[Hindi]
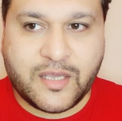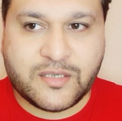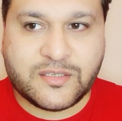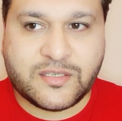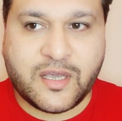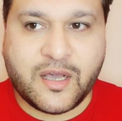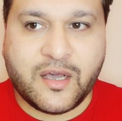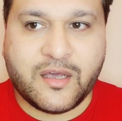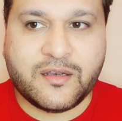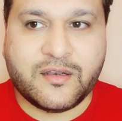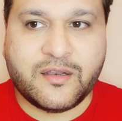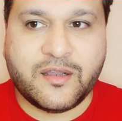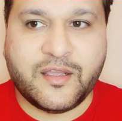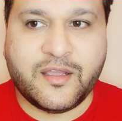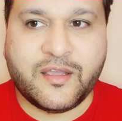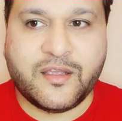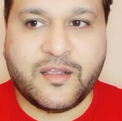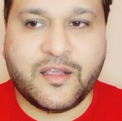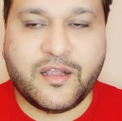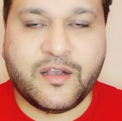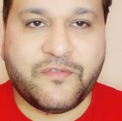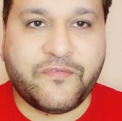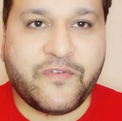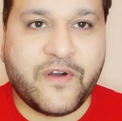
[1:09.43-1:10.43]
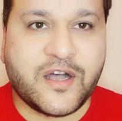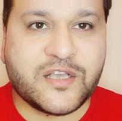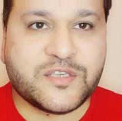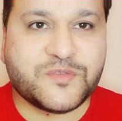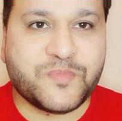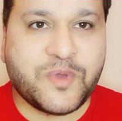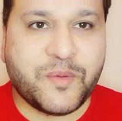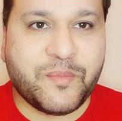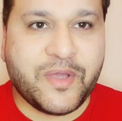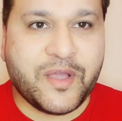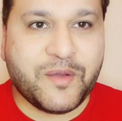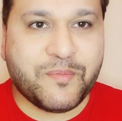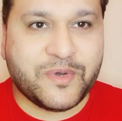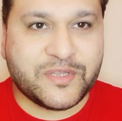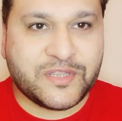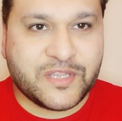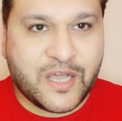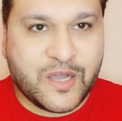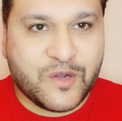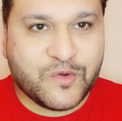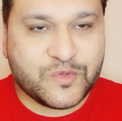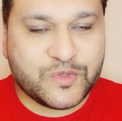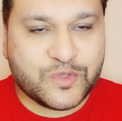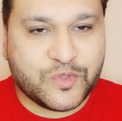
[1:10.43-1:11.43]
आसान अल्फाज में मैं
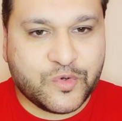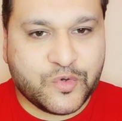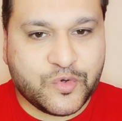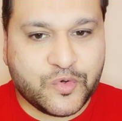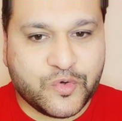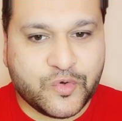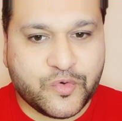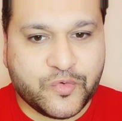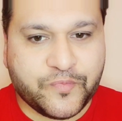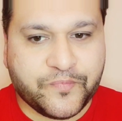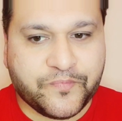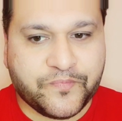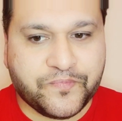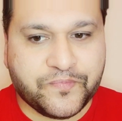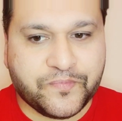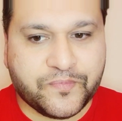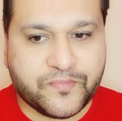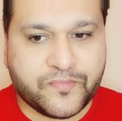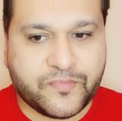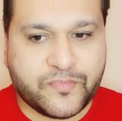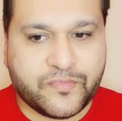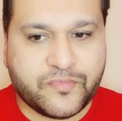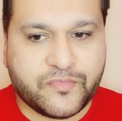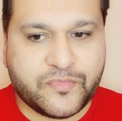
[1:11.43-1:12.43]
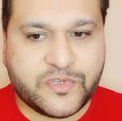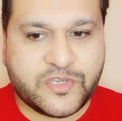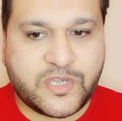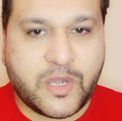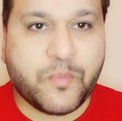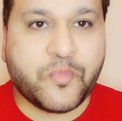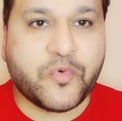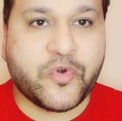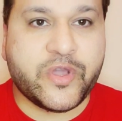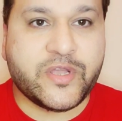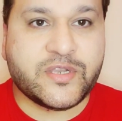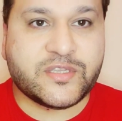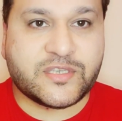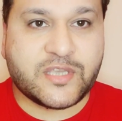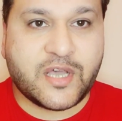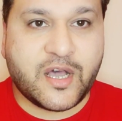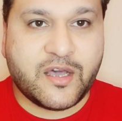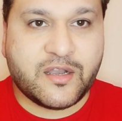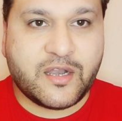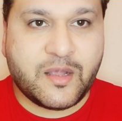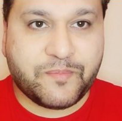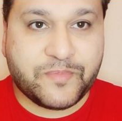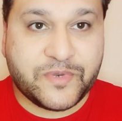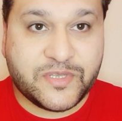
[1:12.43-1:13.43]
बताऊँ तो जब कोई
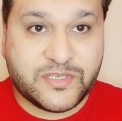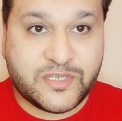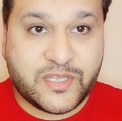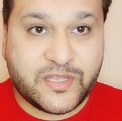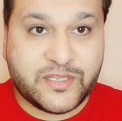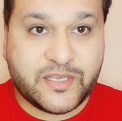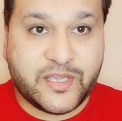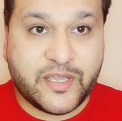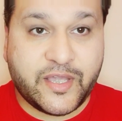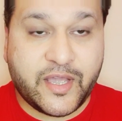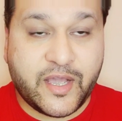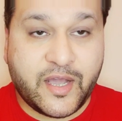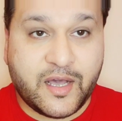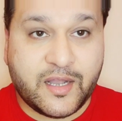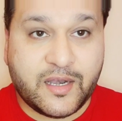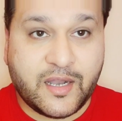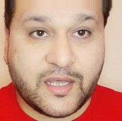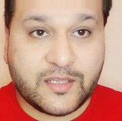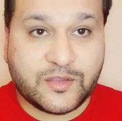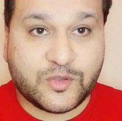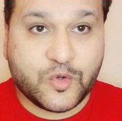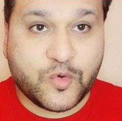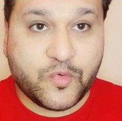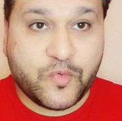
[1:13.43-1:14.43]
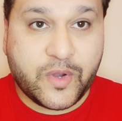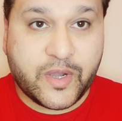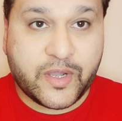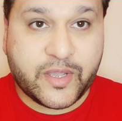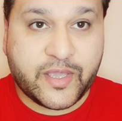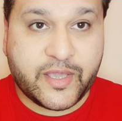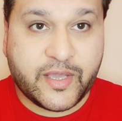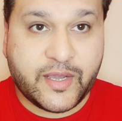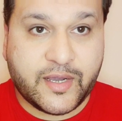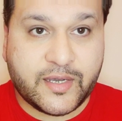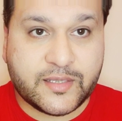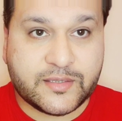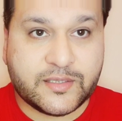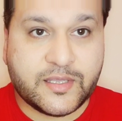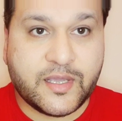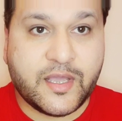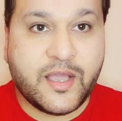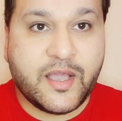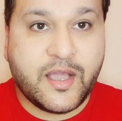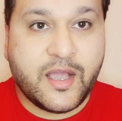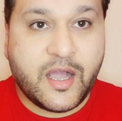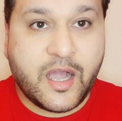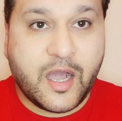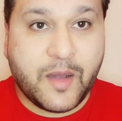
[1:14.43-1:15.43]
इंसान अपनी ज़िंदगी के हालात वाक़ात
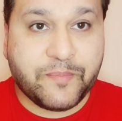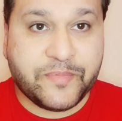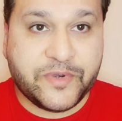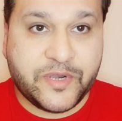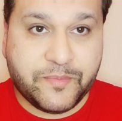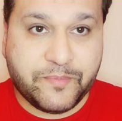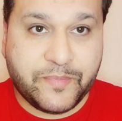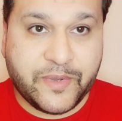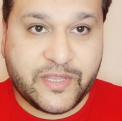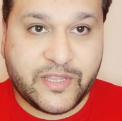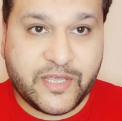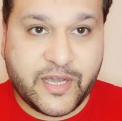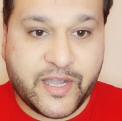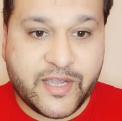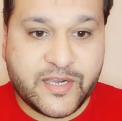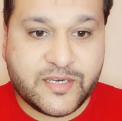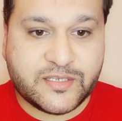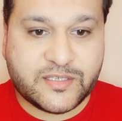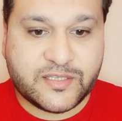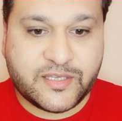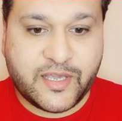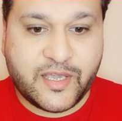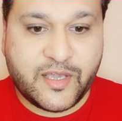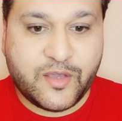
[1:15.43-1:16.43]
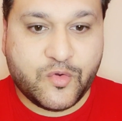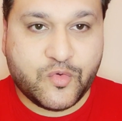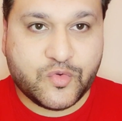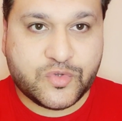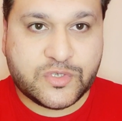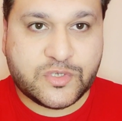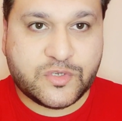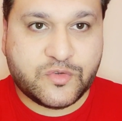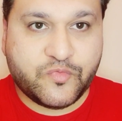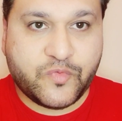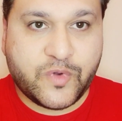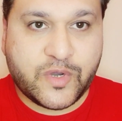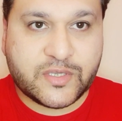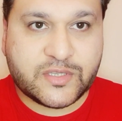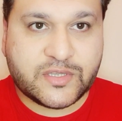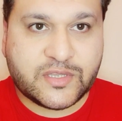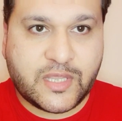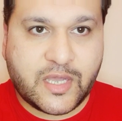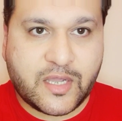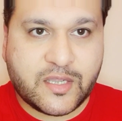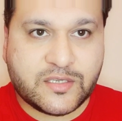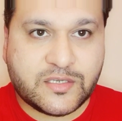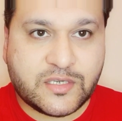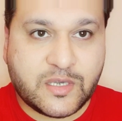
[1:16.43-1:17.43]
अपनी पैदाइश से उस वक्त
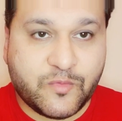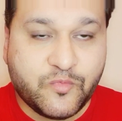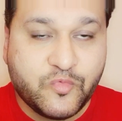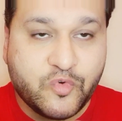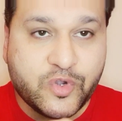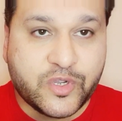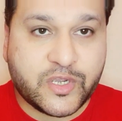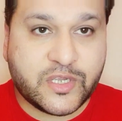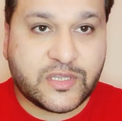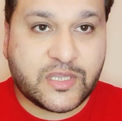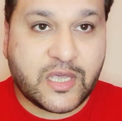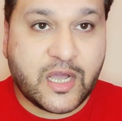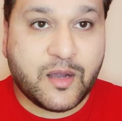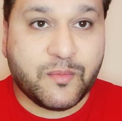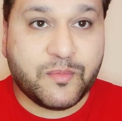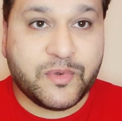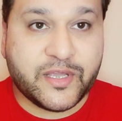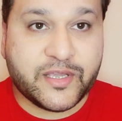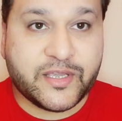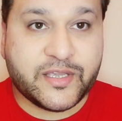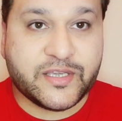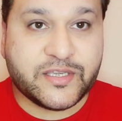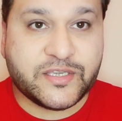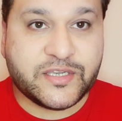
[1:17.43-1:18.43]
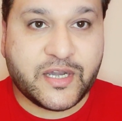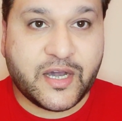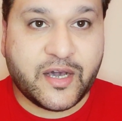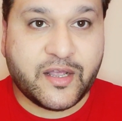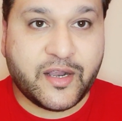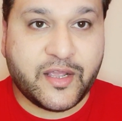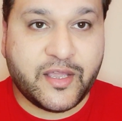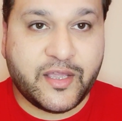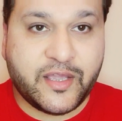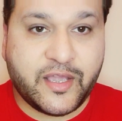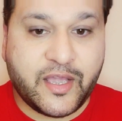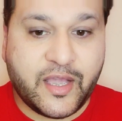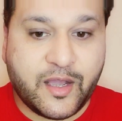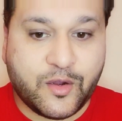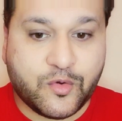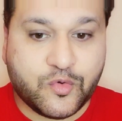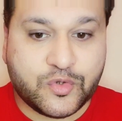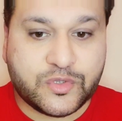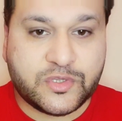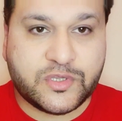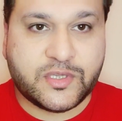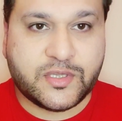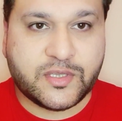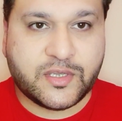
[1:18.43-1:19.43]
तक जब वो किताब लिखी जा रही है
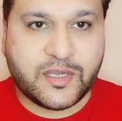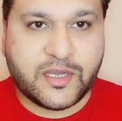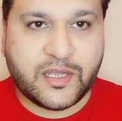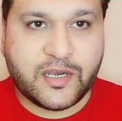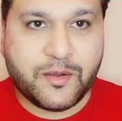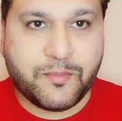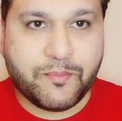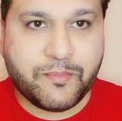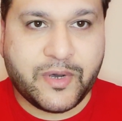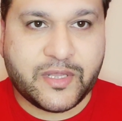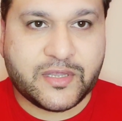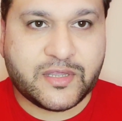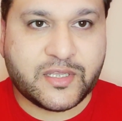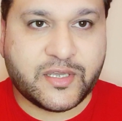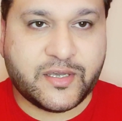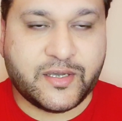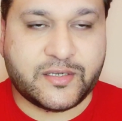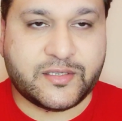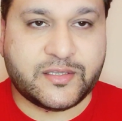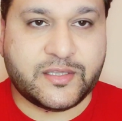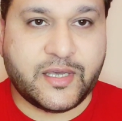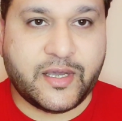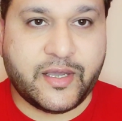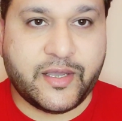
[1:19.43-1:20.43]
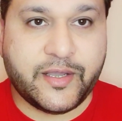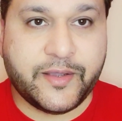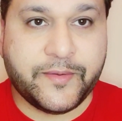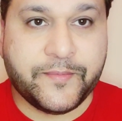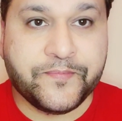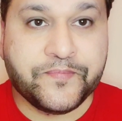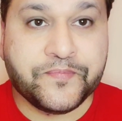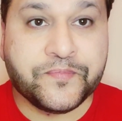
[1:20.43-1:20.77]
ख़ुद कलम बंद करता है